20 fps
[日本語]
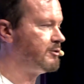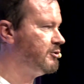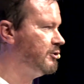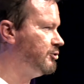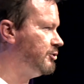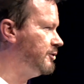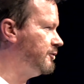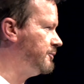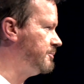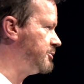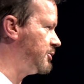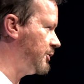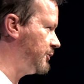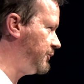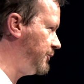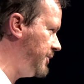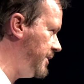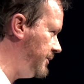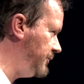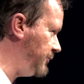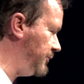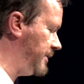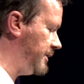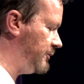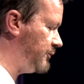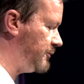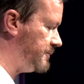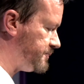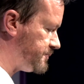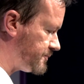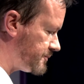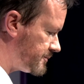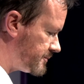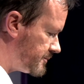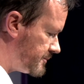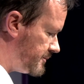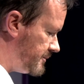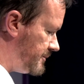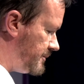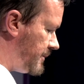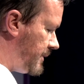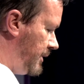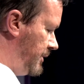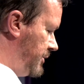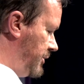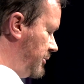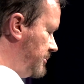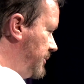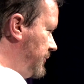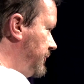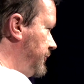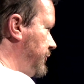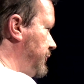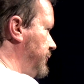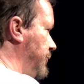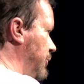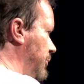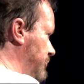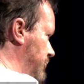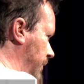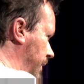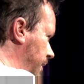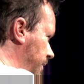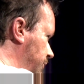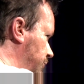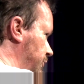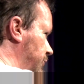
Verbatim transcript: 今と共存しています例えば体を変え